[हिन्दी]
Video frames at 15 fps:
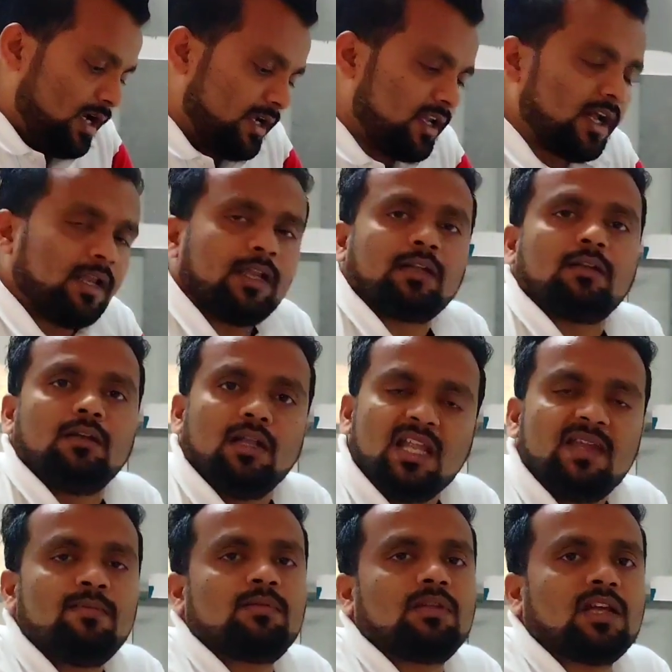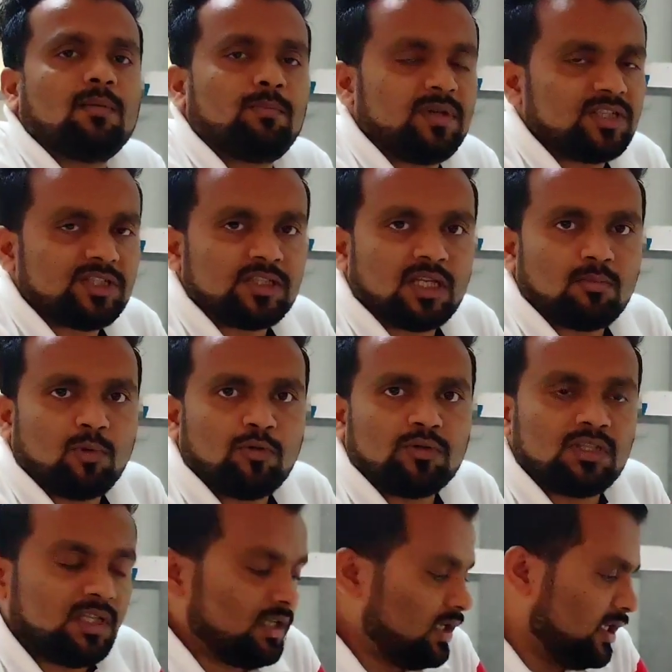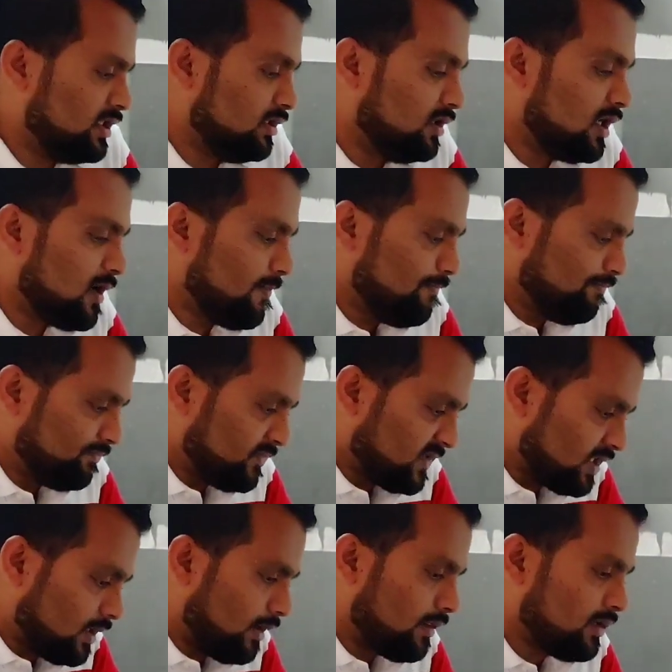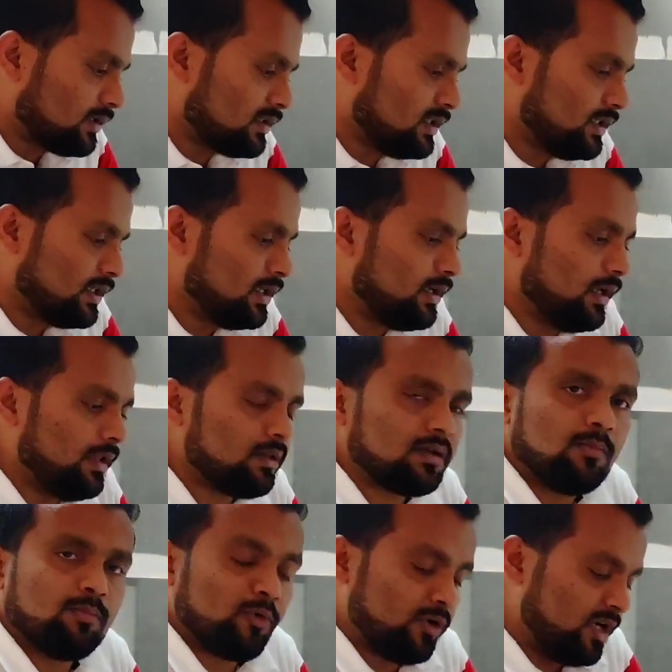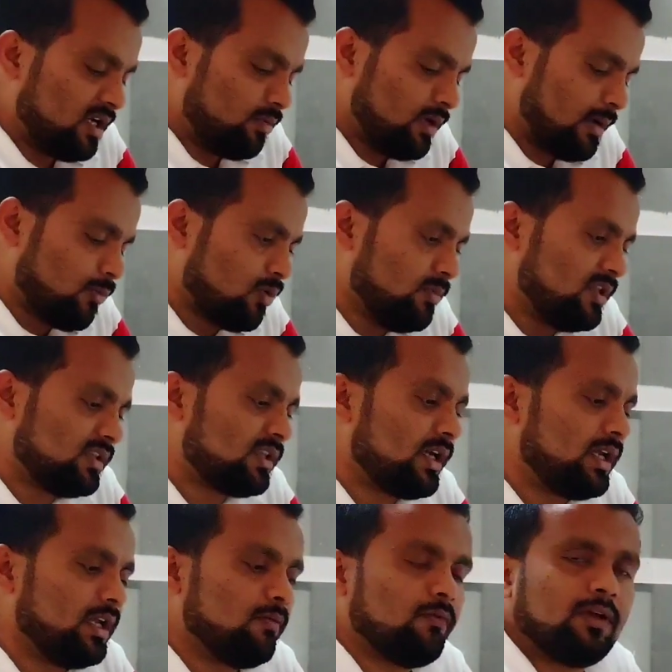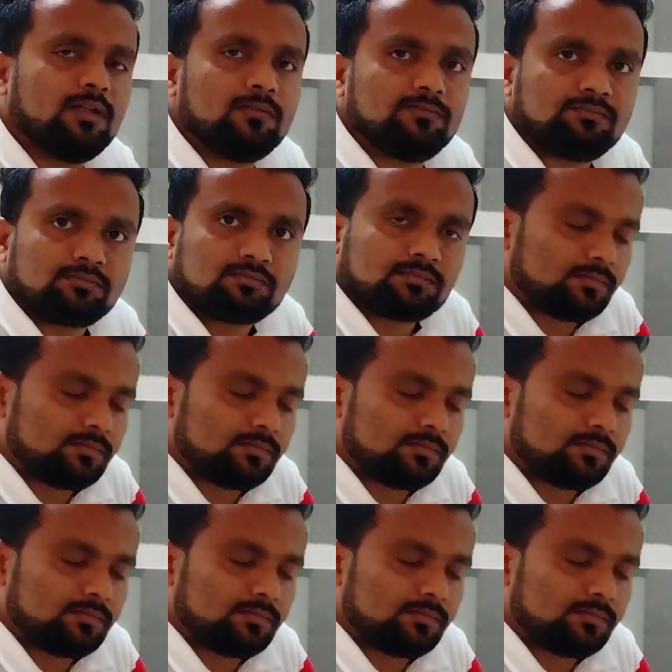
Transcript: डायरेक्ट uh, लीप से आप पी सी आर बहुत ही ईजिली आप कर सकते हैं इस कंपोनेंट में आपको मिलता है वन